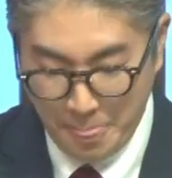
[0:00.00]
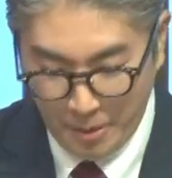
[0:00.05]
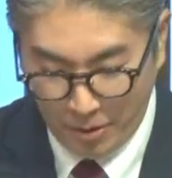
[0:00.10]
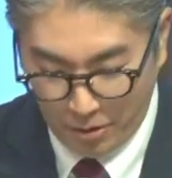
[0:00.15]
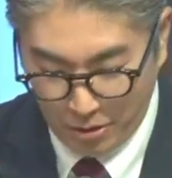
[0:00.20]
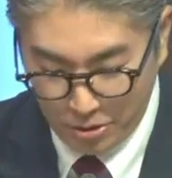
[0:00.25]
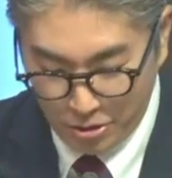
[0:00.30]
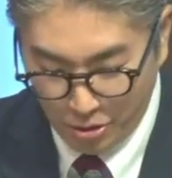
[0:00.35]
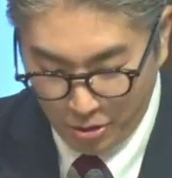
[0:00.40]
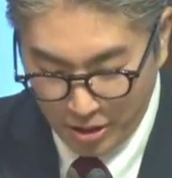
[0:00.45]

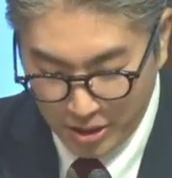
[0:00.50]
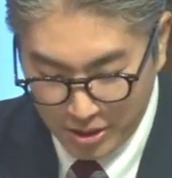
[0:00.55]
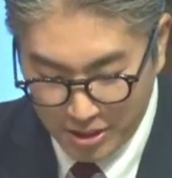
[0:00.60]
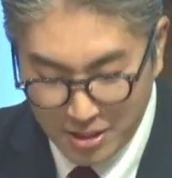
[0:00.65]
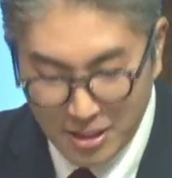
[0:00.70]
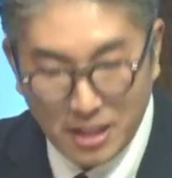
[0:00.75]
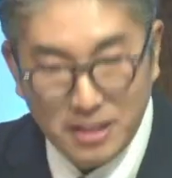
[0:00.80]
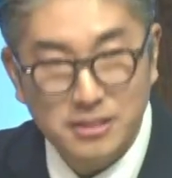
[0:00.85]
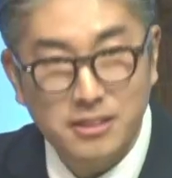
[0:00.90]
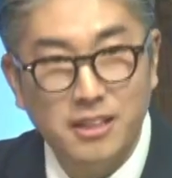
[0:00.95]
어, 저의
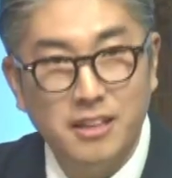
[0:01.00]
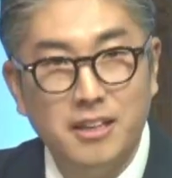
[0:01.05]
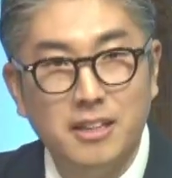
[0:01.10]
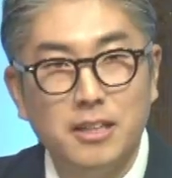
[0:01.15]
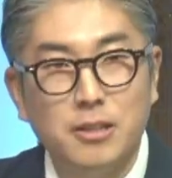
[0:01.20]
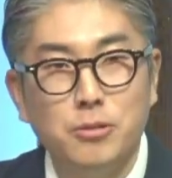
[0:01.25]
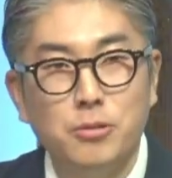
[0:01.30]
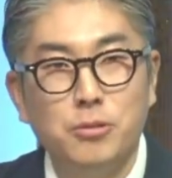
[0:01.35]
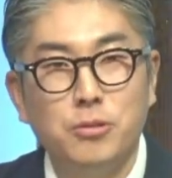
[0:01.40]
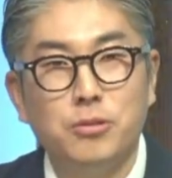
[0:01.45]

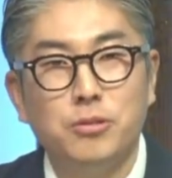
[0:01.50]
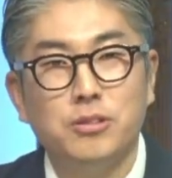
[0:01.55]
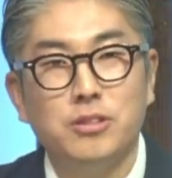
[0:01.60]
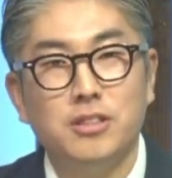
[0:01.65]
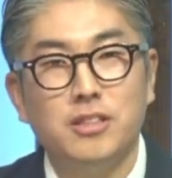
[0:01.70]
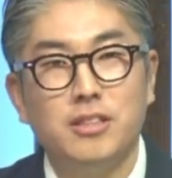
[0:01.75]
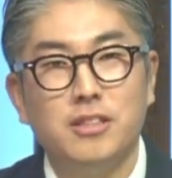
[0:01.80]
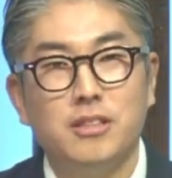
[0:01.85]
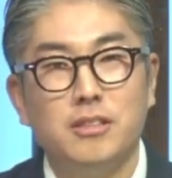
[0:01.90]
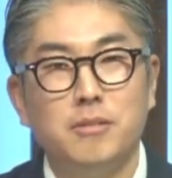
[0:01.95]
신앙생활에도
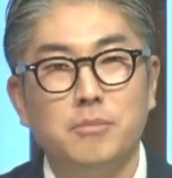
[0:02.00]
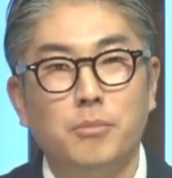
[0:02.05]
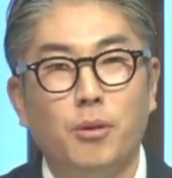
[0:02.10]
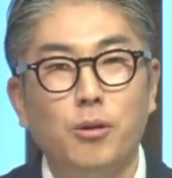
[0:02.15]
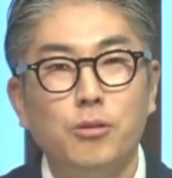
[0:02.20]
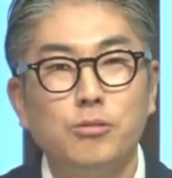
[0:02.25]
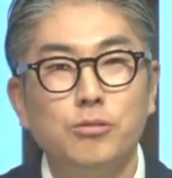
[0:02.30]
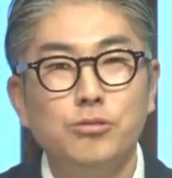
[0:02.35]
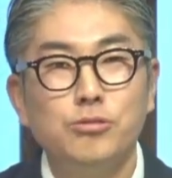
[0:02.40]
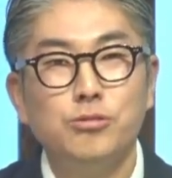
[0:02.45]
이
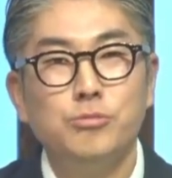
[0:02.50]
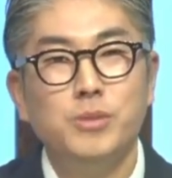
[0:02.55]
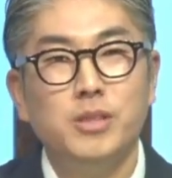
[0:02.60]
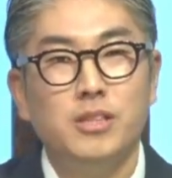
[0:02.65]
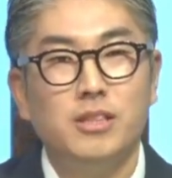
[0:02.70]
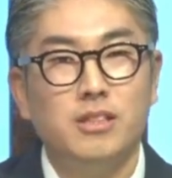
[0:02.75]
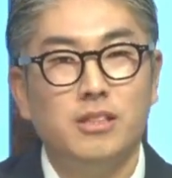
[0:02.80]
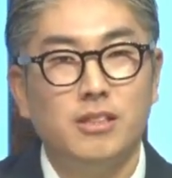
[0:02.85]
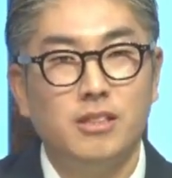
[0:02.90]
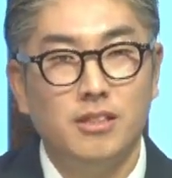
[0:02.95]

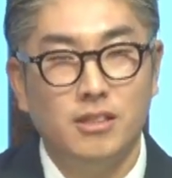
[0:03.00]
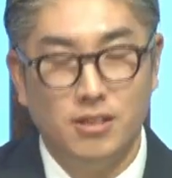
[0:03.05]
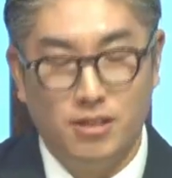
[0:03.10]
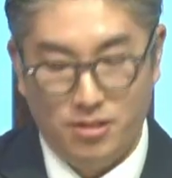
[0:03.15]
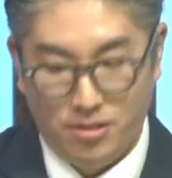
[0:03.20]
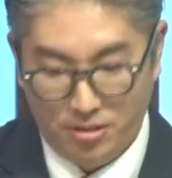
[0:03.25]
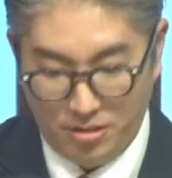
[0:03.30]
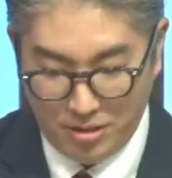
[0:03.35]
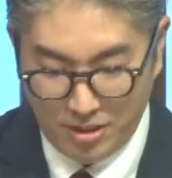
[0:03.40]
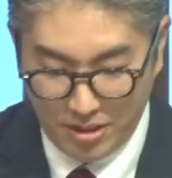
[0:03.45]
먹구름이
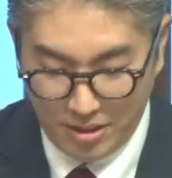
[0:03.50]
어,